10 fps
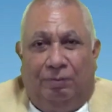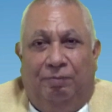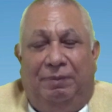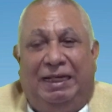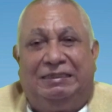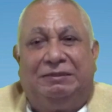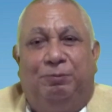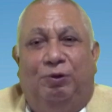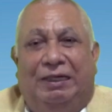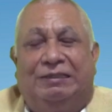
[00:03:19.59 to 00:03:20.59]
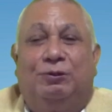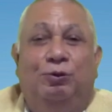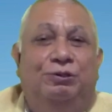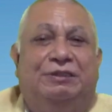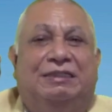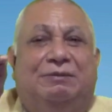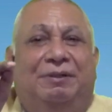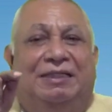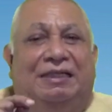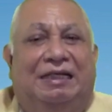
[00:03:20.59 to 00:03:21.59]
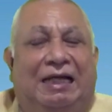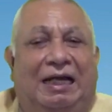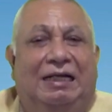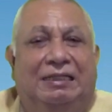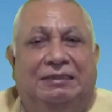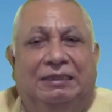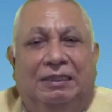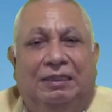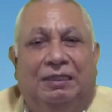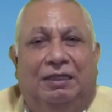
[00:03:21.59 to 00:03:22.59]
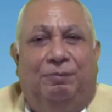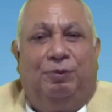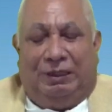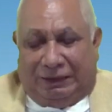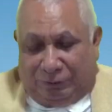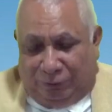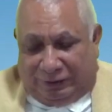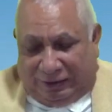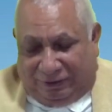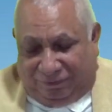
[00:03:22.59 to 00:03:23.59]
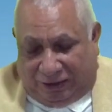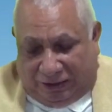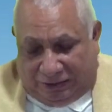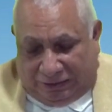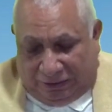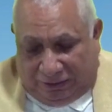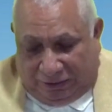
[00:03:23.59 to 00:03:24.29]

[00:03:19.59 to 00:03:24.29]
más por las cosas materiales que por las cosas divinas.